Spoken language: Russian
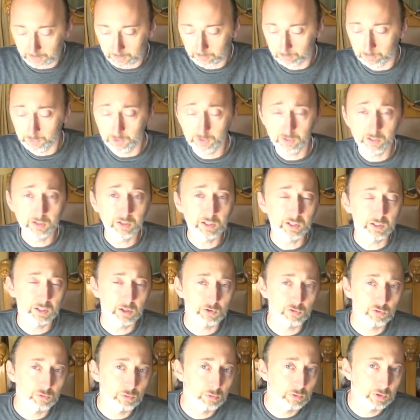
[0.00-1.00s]
Вот это
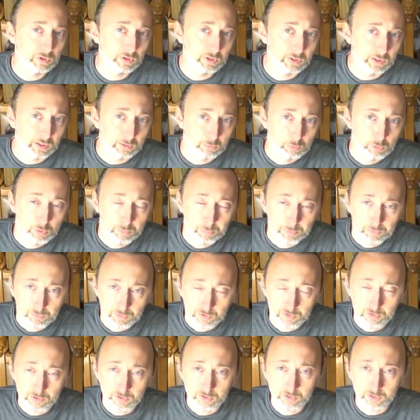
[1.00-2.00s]
недостойное такое
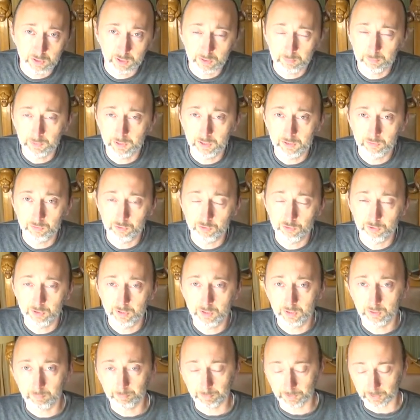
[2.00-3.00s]
поведение нормального
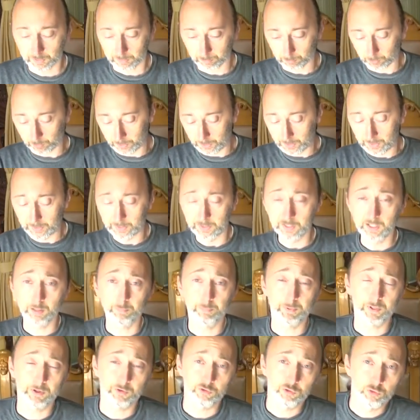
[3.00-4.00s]
человека, поэтому я
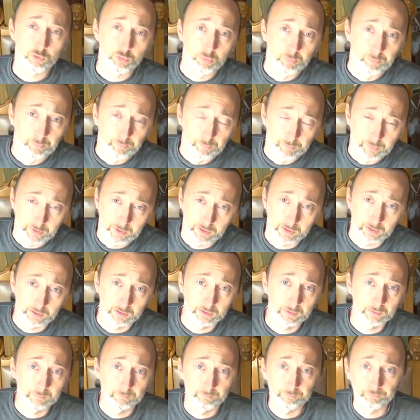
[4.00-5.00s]
прошу,
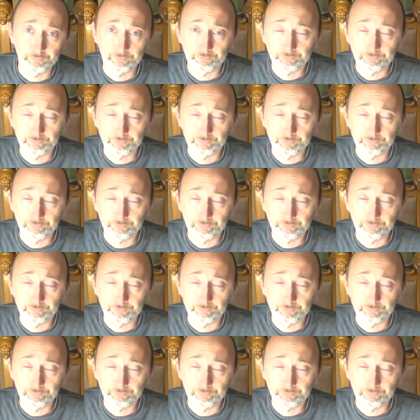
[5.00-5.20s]
а,